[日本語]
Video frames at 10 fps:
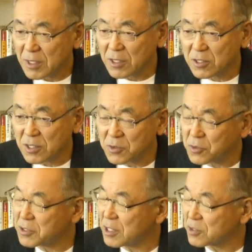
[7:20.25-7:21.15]
一体ど
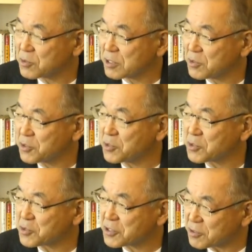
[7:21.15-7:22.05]
こに半導体を供
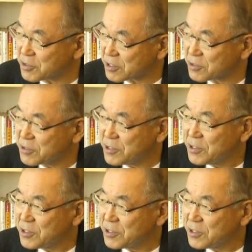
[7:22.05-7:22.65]
給しているんだと